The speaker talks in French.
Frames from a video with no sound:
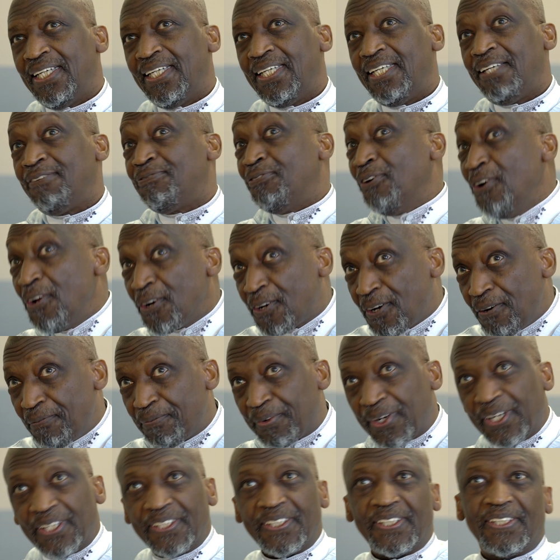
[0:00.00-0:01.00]
il faut le
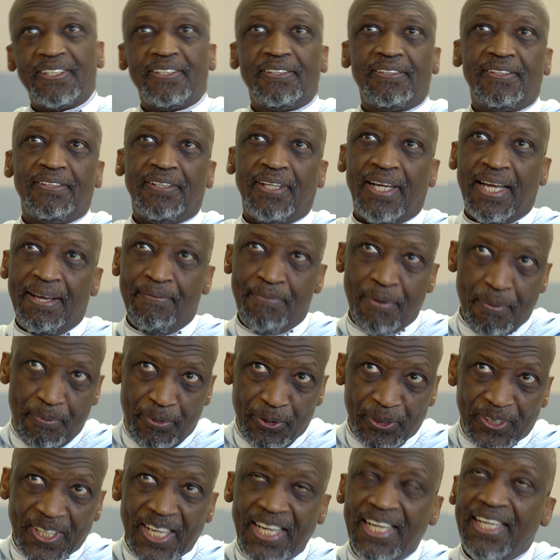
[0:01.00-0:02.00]
comprendre un peu
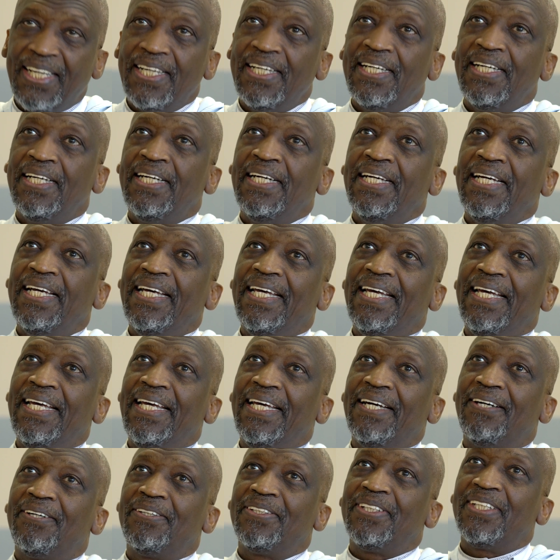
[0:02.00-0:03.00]
plus tard,
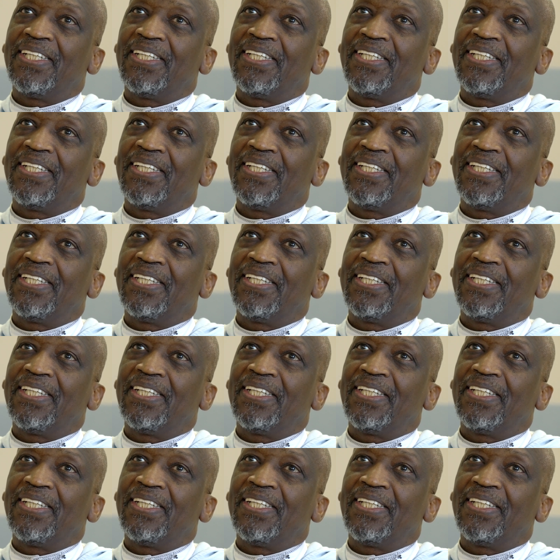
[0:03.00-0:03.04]
et on